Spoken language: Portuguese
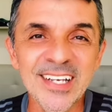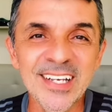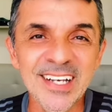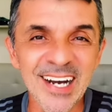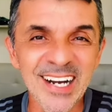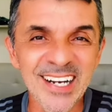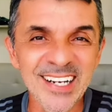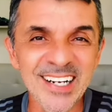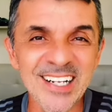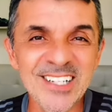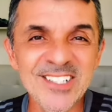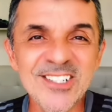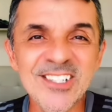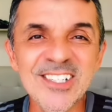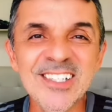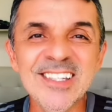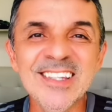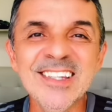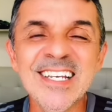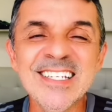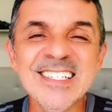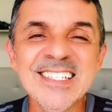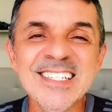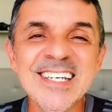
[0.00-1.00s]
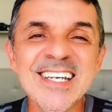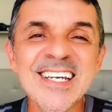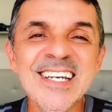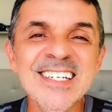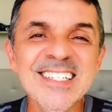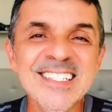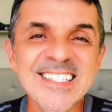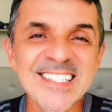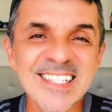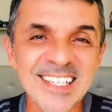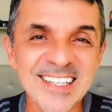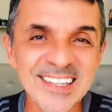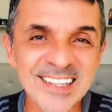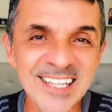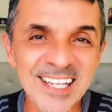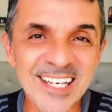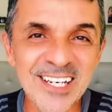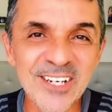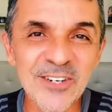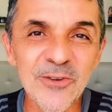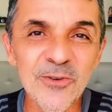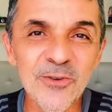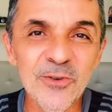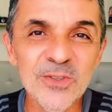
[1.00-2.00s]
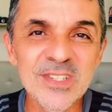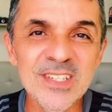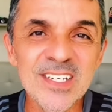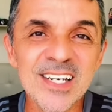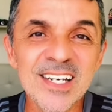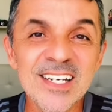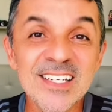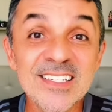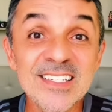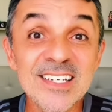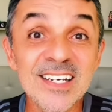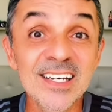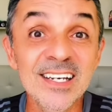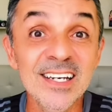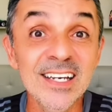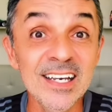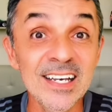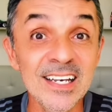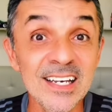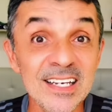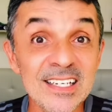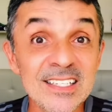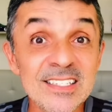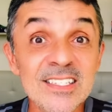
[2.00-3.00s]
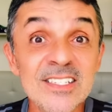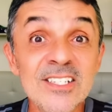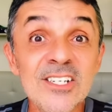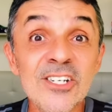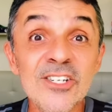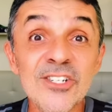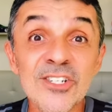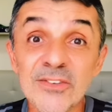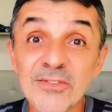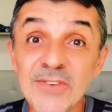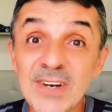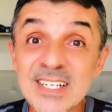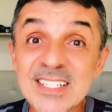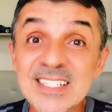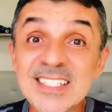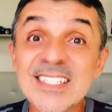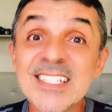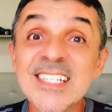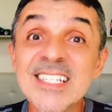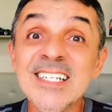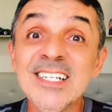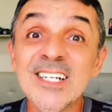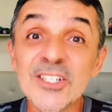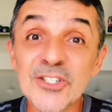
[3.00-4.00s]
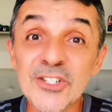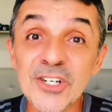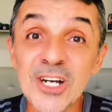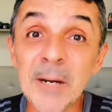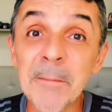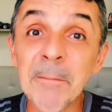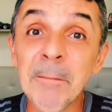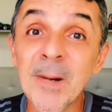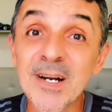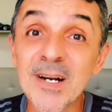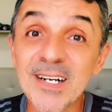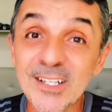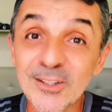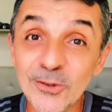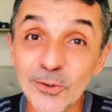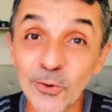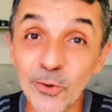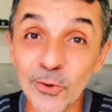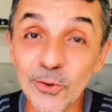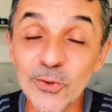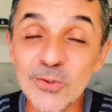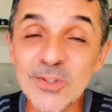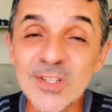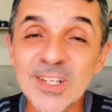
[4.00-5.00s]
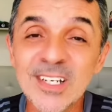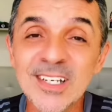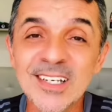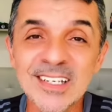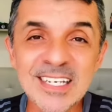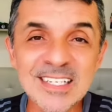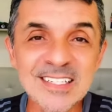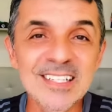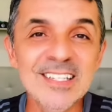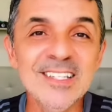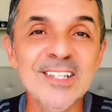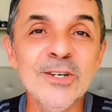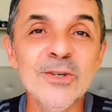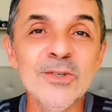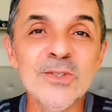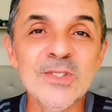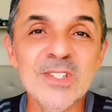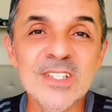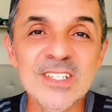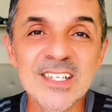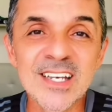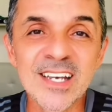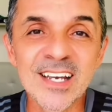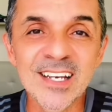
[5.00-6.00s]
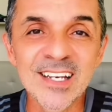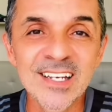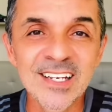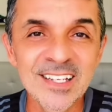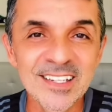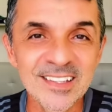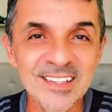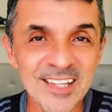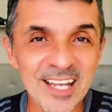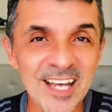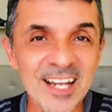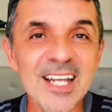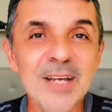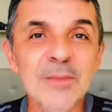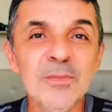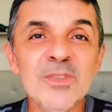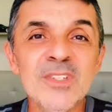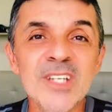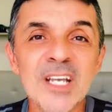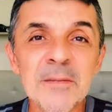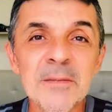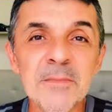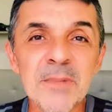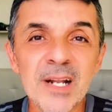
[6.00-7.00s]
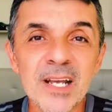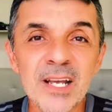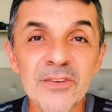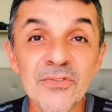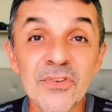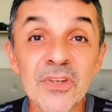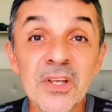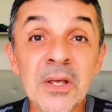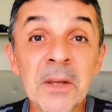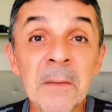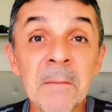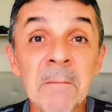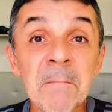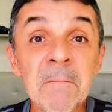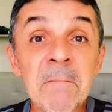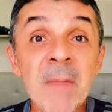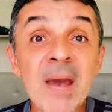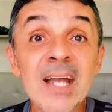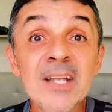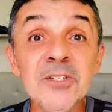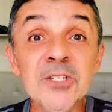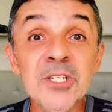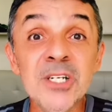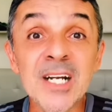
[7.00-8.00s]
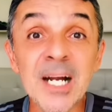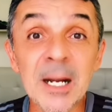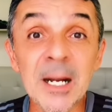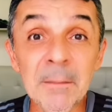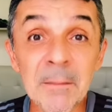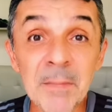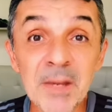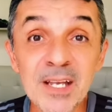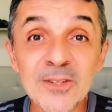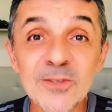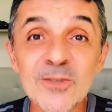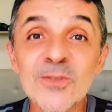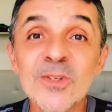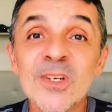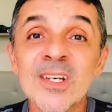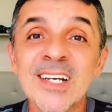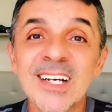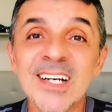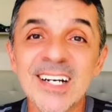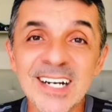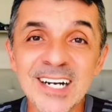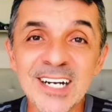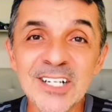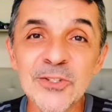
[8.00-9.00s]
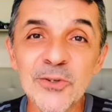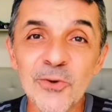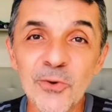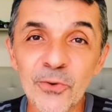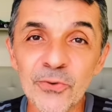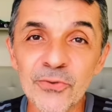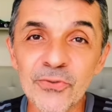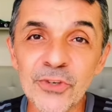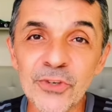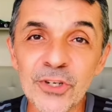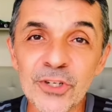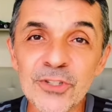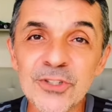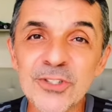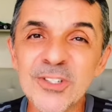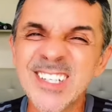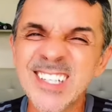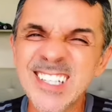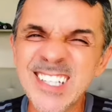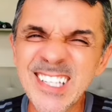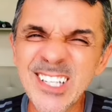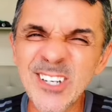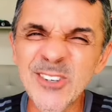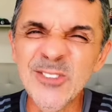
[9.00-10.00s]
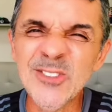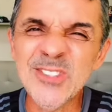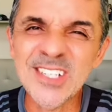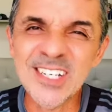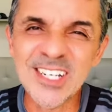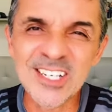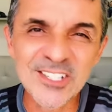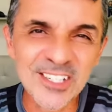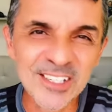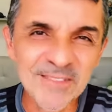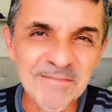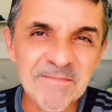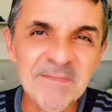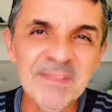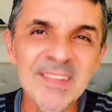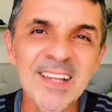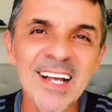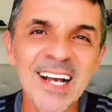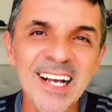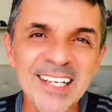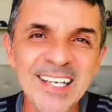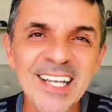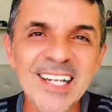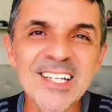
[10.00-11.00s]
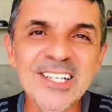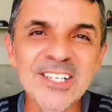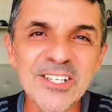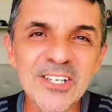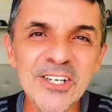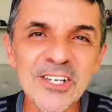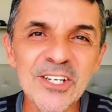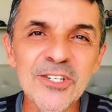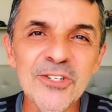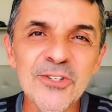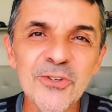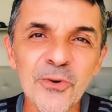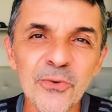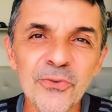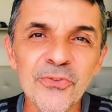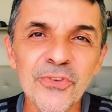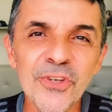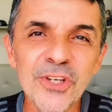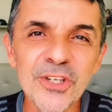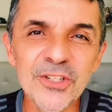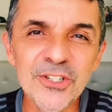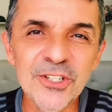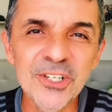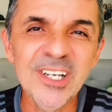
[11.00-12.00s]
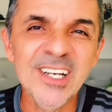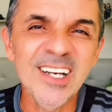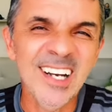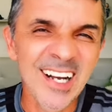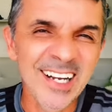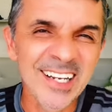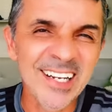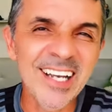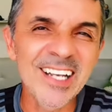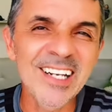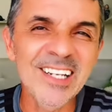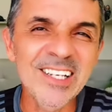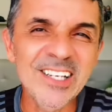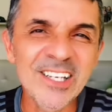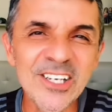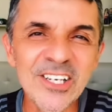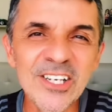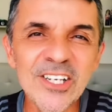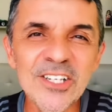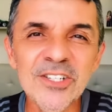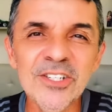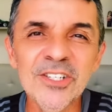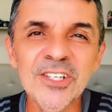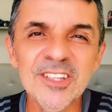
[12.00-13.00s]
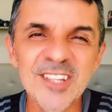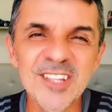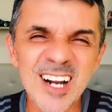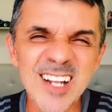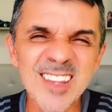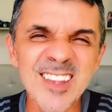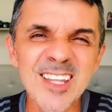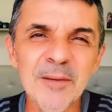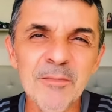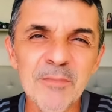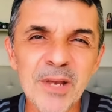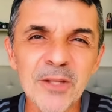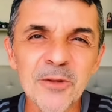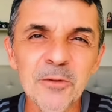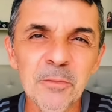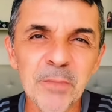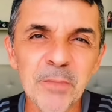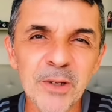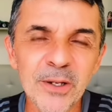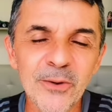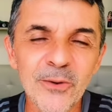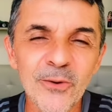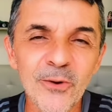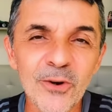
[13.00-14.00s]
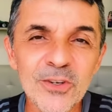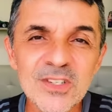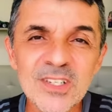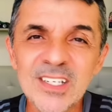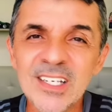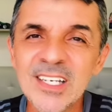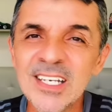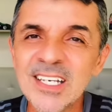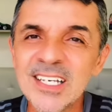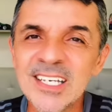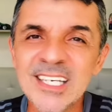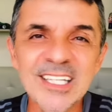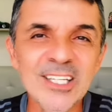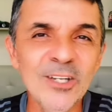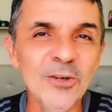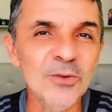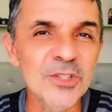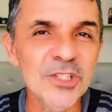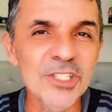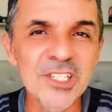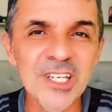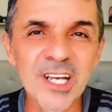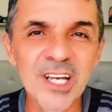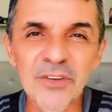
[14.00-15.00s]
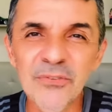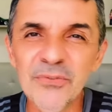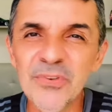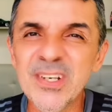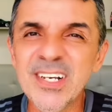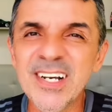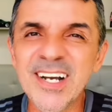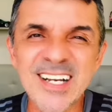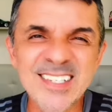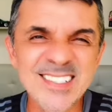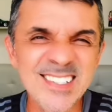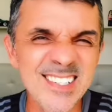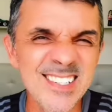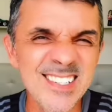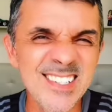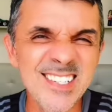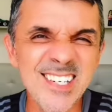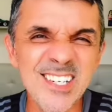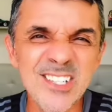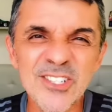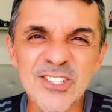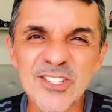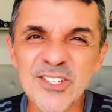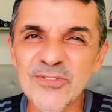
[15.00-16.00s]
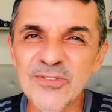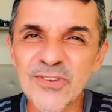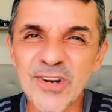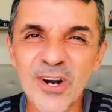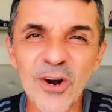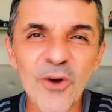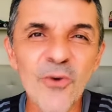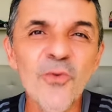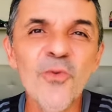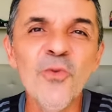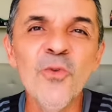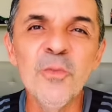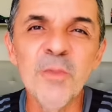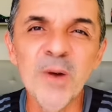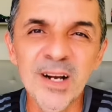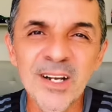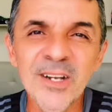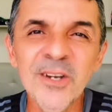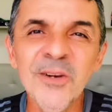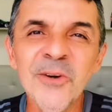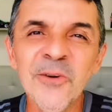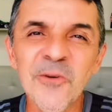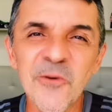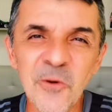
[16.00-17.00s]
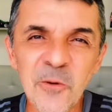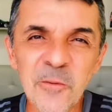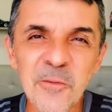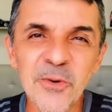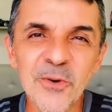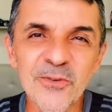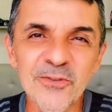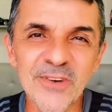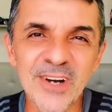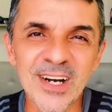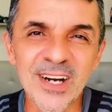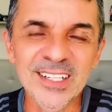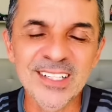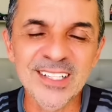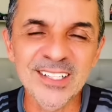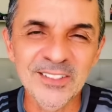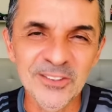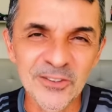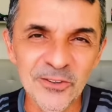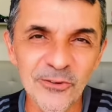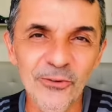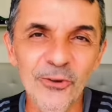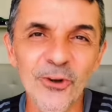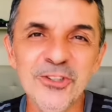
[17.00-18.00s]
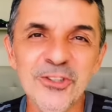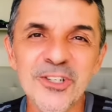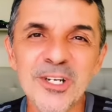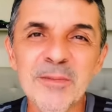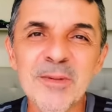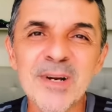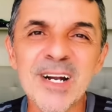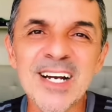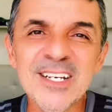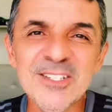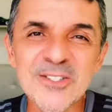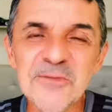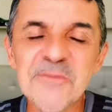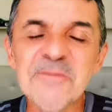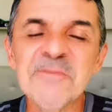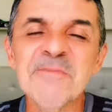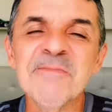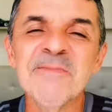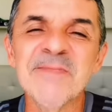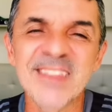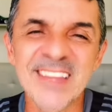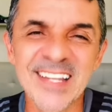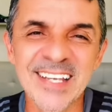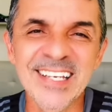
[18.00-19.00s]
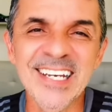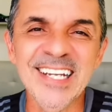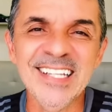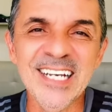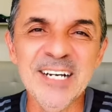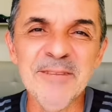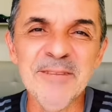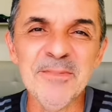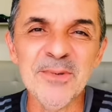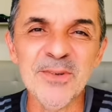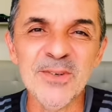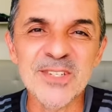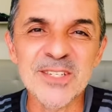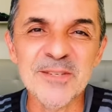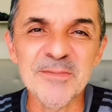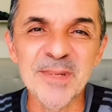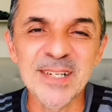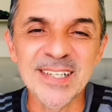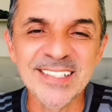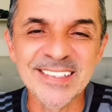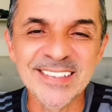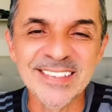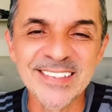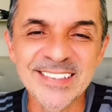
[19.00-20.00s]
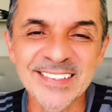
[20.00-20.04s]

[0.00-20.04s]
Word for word: Acredite na ciência, tenha consciência, exija vacina já para todos e, se Deus quiser, teremos em breve medicamentos anti-Covid, que não seja aquele kit Covid, aquele kit tratamento precoce que não tinha eficácia científica alguma comprovada. Forte abraço e até a próxima.